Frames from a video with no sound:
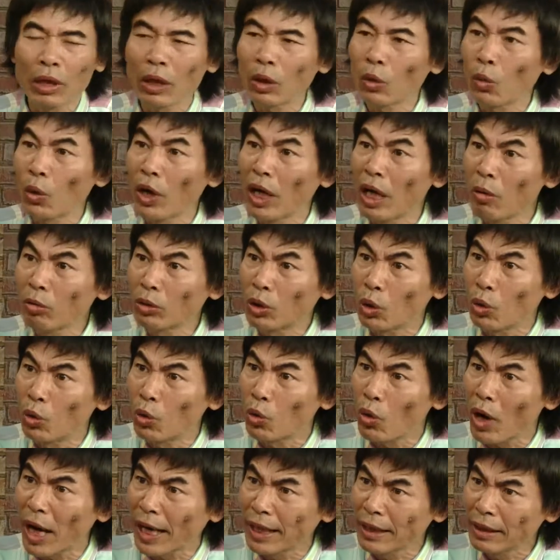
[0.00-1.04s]
cái quyền ông chủ
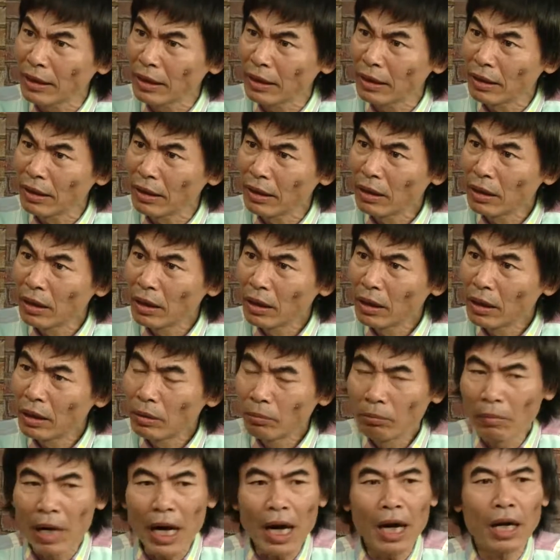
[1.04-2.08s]
của anh
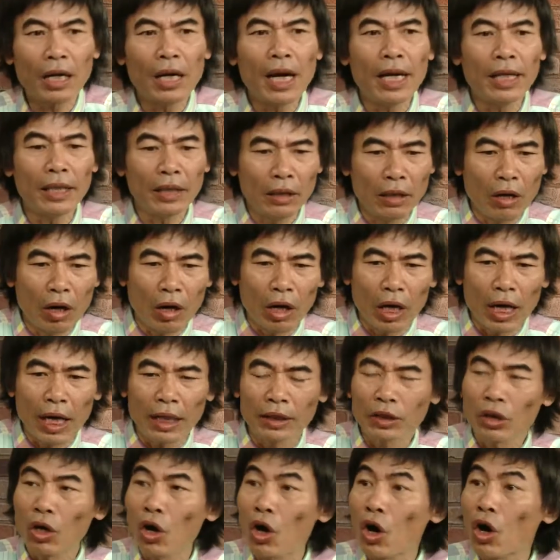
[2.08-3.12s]
mà ở đây đó
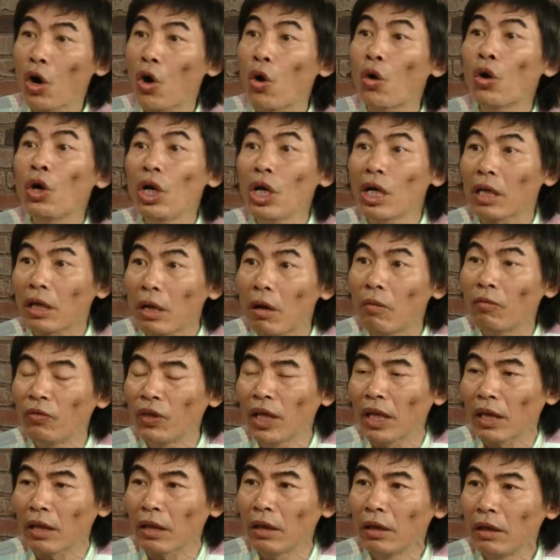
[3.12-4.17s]
là do khối lượng công
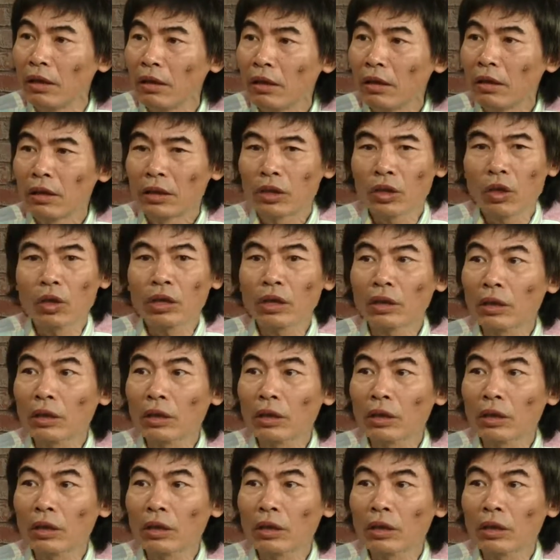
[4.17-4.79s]
việc do